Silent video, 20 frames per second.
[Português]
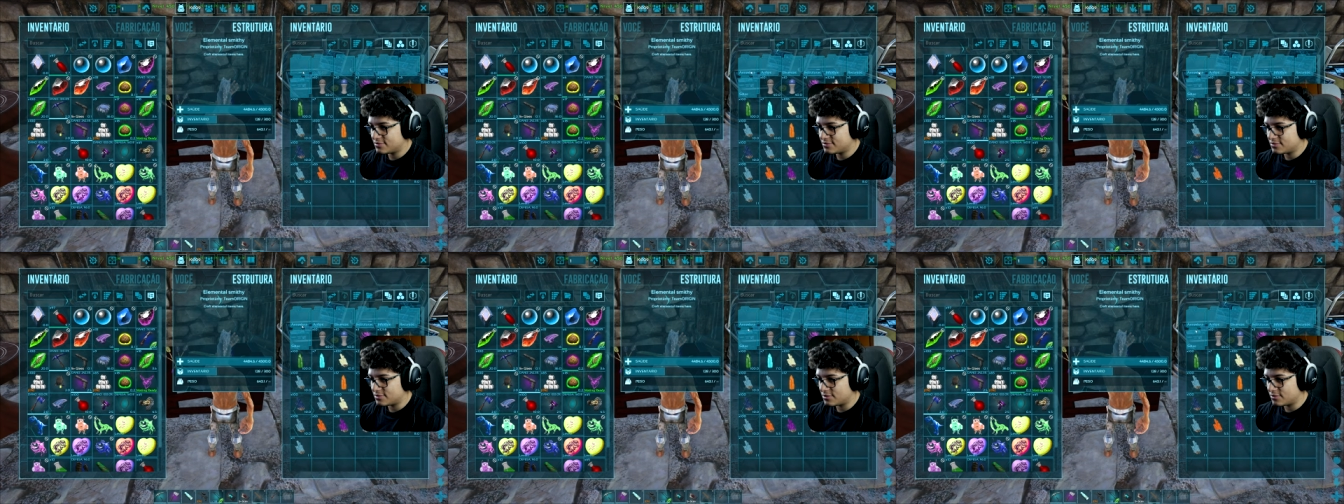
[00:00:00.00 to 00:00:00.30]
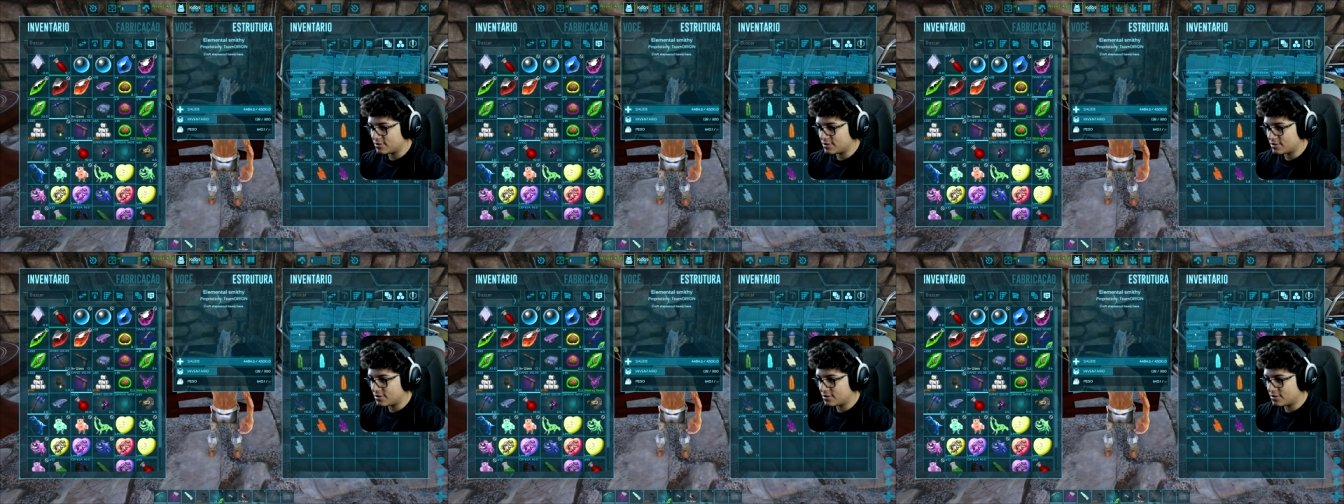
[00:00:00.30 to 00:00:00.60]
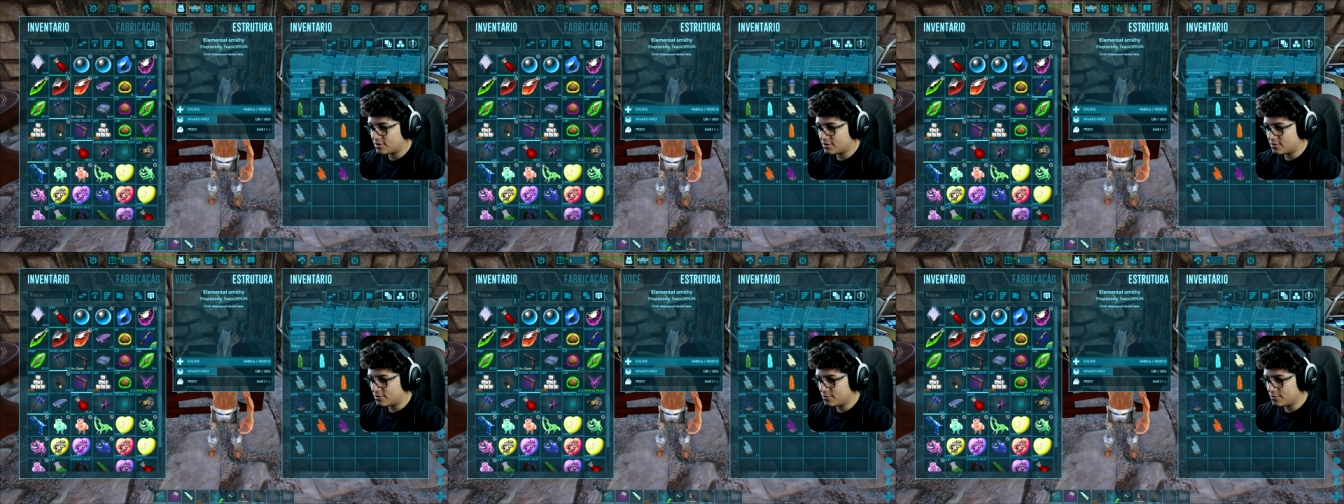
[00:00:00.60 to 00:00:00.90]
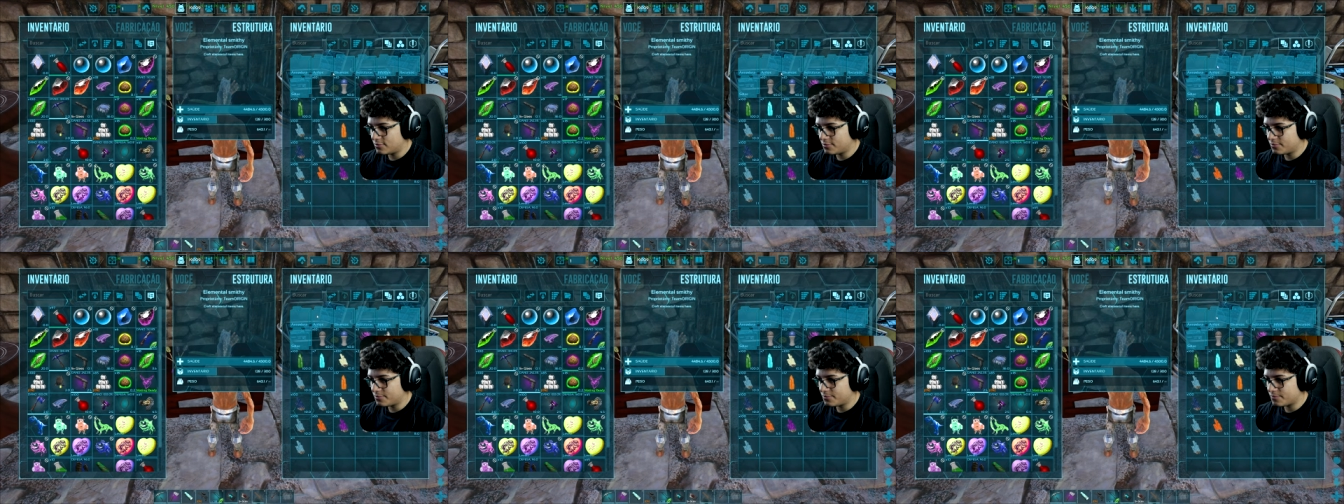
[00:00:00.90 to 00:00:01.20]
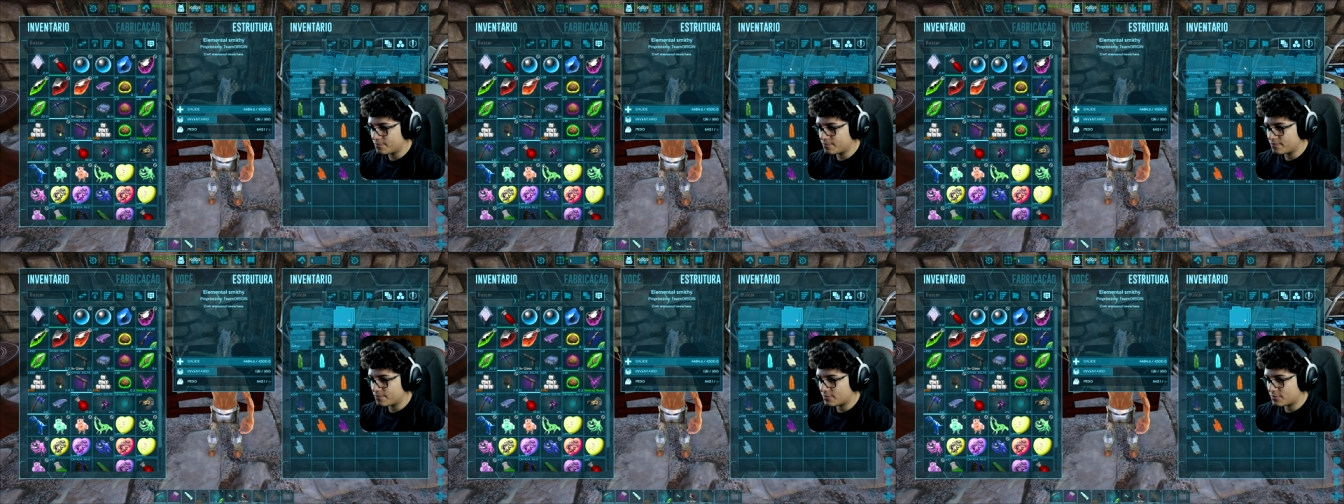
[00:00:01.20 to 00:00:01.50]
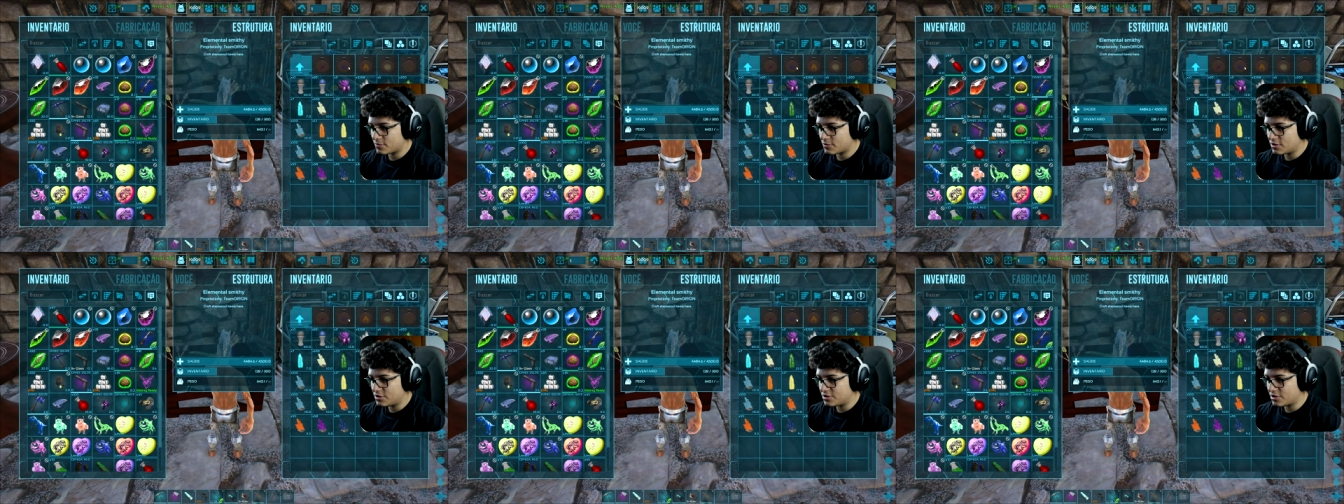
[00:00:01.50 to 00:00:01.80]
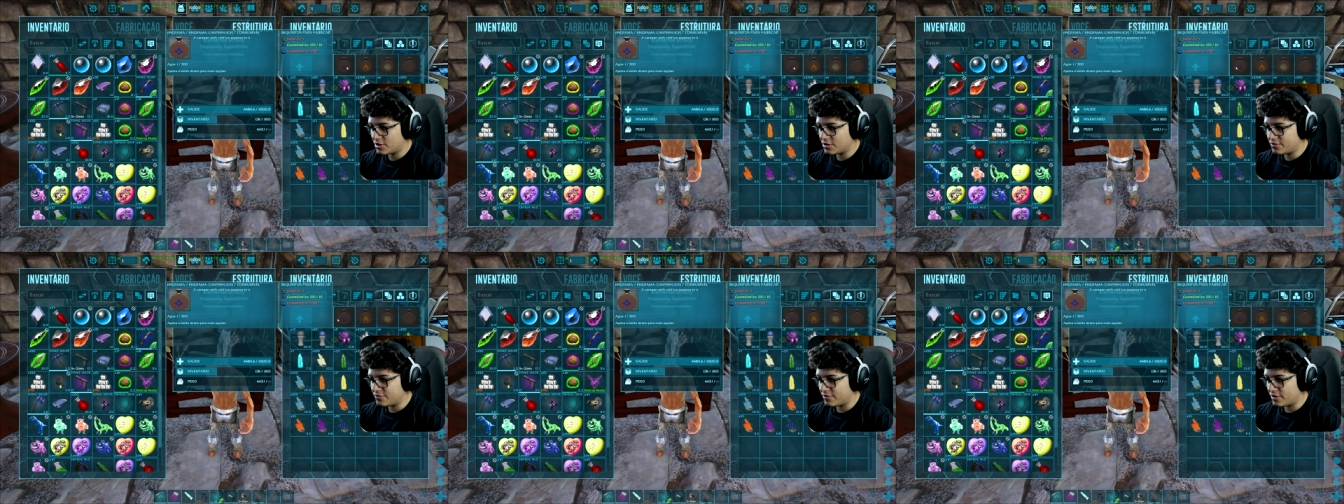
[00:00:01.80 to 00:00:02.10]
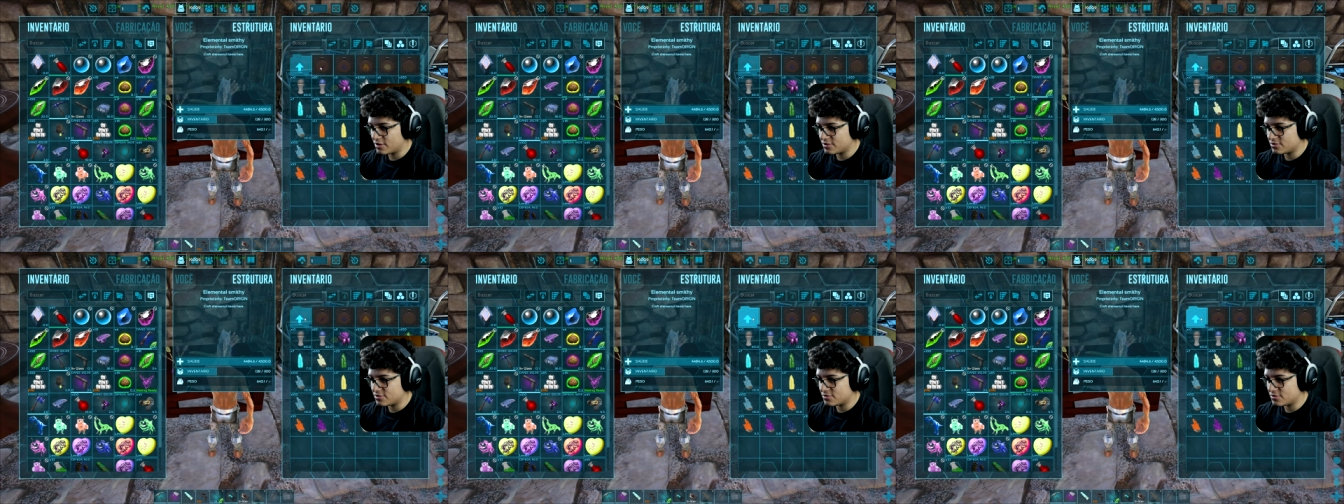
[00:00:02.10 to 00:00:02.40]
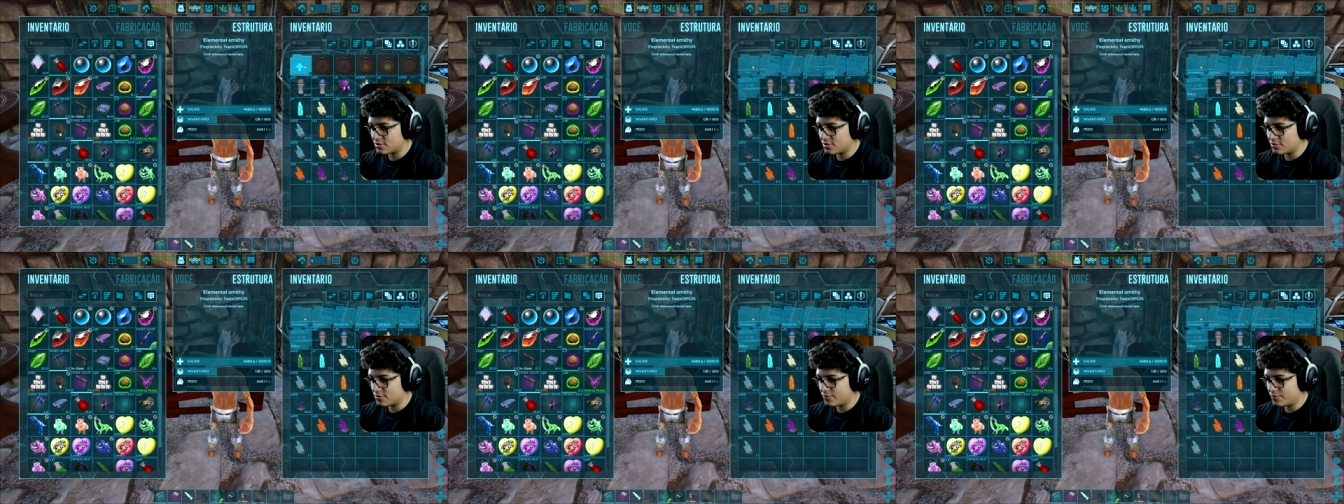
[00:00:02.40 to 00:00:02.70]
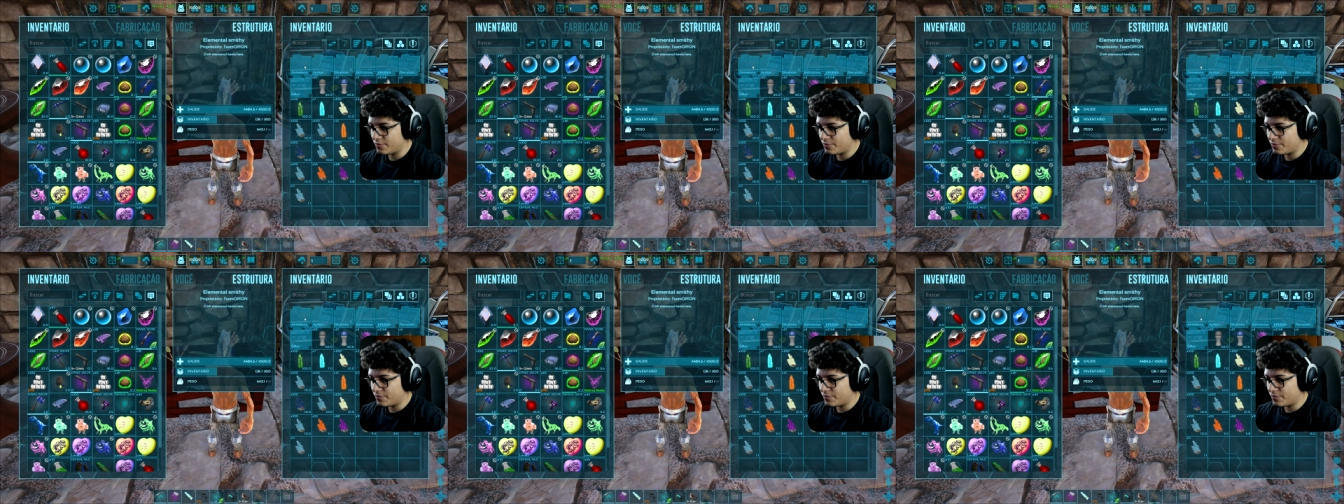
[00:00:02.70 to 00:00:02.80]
Não é que não. É diverso? Não.